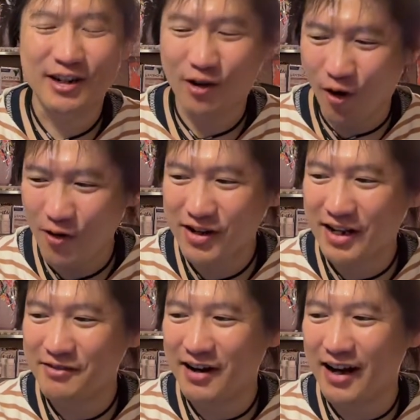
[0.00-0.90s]
今
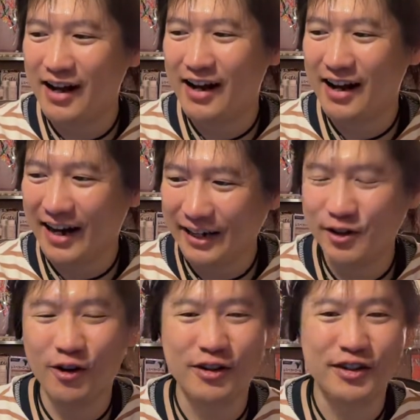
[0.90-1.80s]
回は、あ
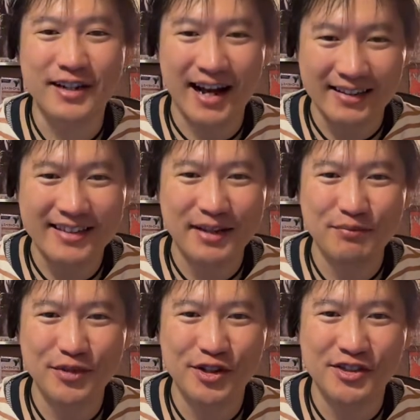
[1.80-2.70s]
の
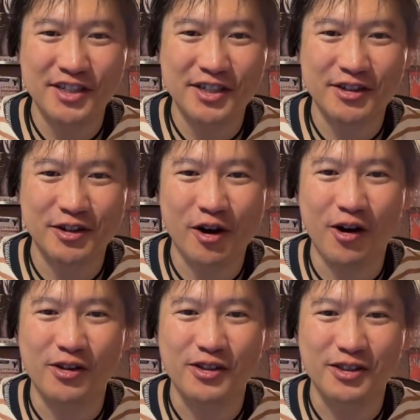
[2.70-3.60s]
ラテンミュージック
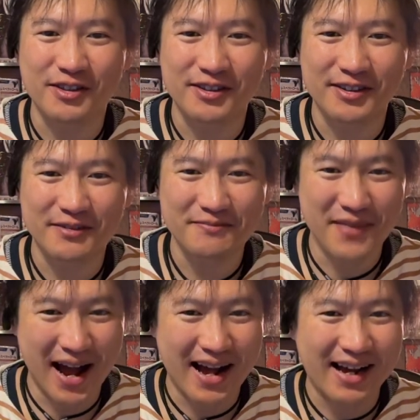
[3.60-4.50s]
の、
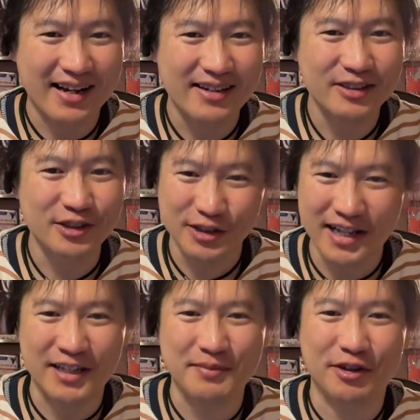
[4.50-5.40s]
まあ、
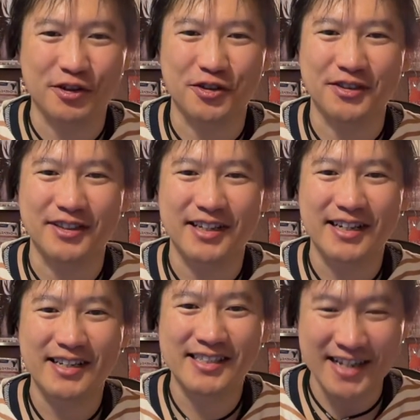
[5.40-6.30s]
歌姫の一人、
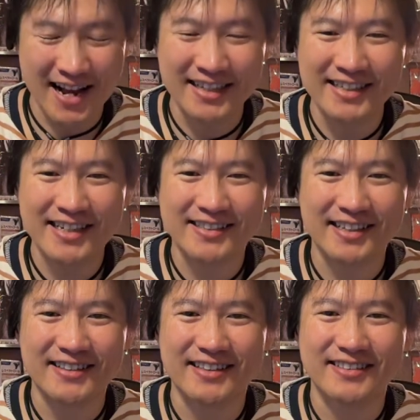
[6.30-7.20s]
シャキーラ
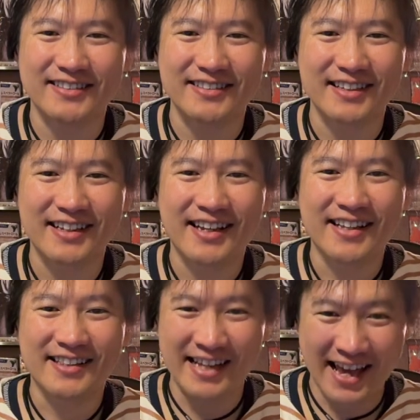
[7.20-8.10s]
さんです。
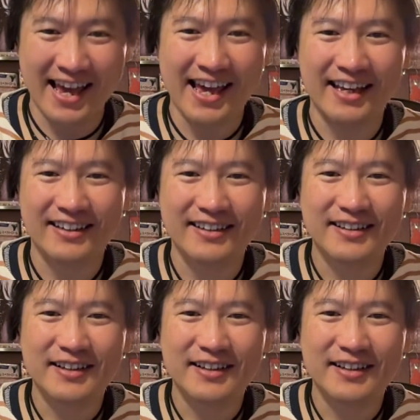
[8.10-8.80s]
ねえ。